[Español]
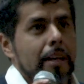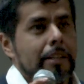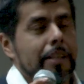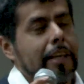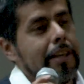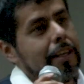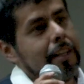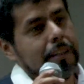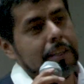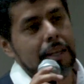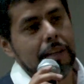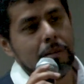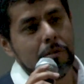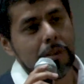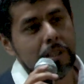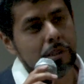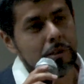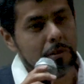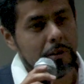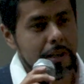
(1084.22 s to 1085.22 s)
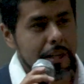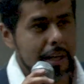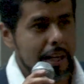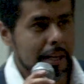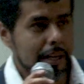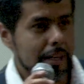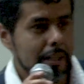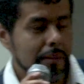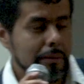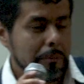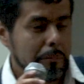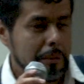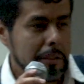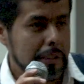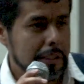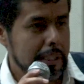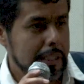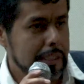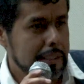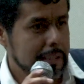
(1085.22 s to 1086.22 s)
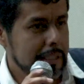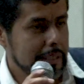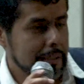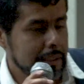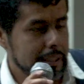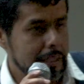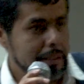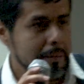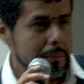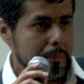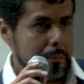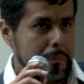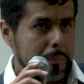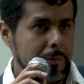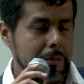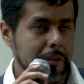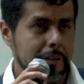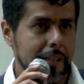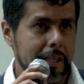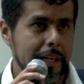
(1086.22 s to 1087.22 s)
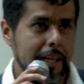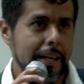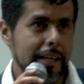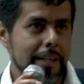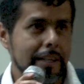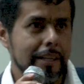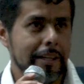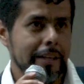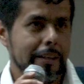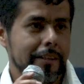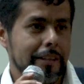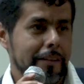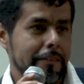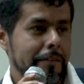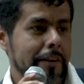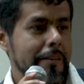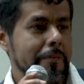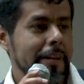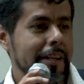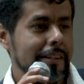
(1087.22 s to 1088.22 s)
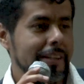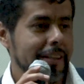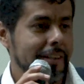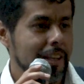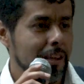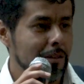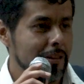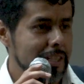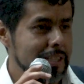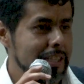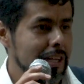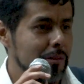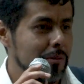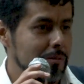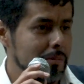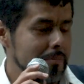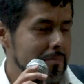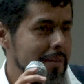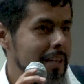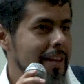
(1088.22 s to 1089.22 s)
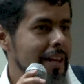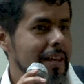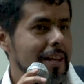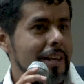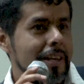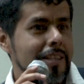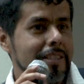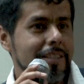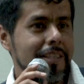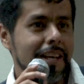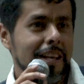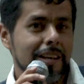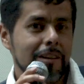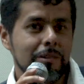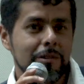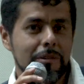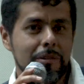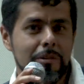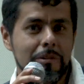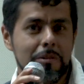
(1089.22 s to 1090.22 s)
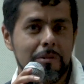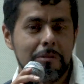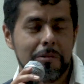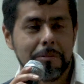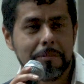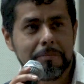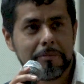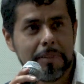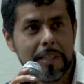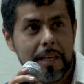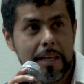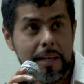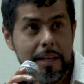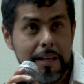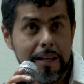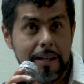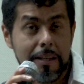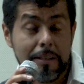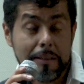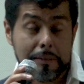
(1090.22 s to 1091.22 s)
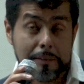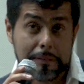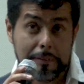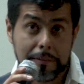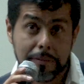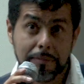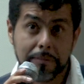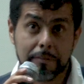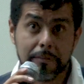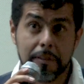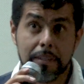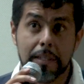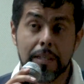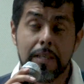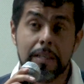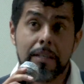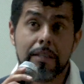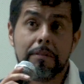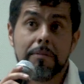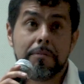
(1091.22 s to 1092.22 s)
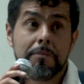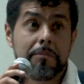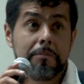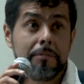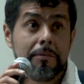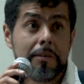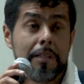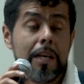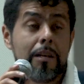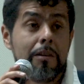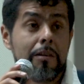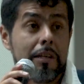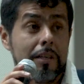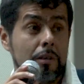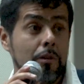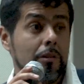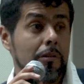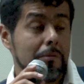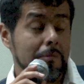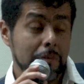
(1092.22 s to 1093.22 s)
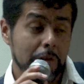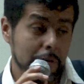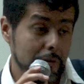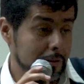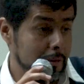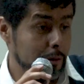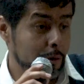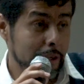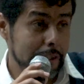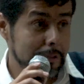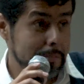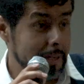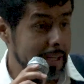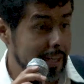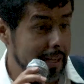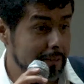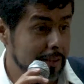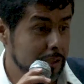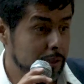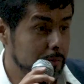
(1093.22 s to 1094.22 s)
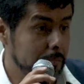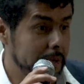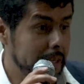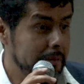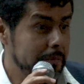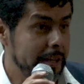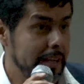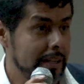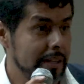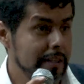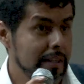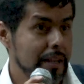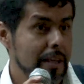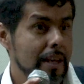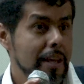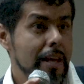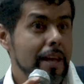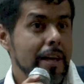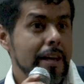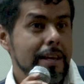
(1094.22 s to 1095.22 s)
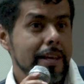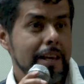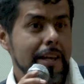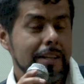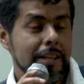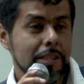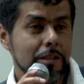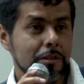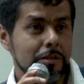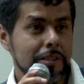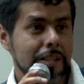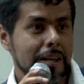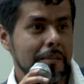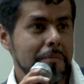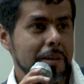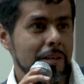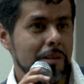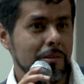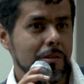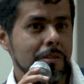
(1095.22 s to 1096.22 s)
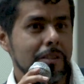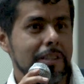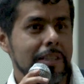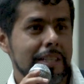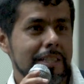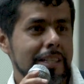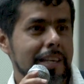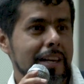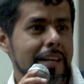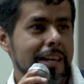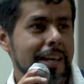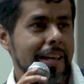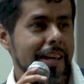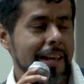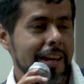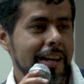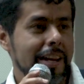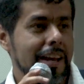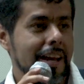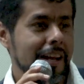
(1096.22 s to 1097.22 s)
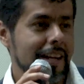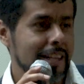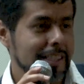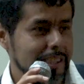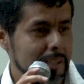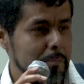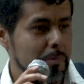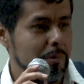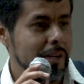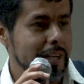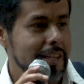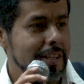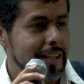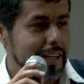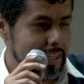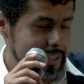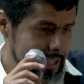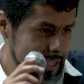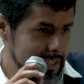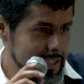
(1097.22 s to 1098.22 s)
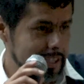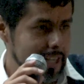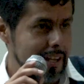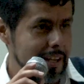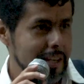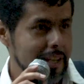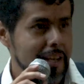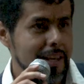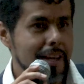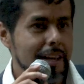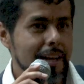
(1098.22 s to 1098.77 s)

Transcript: tiene, una historia muy interesante porque eh, Fray Bernardino de Sagún ya lo, eh, eh, ya lo, explicaba súper bien y en esos términos decía que el acachapulín, que es este,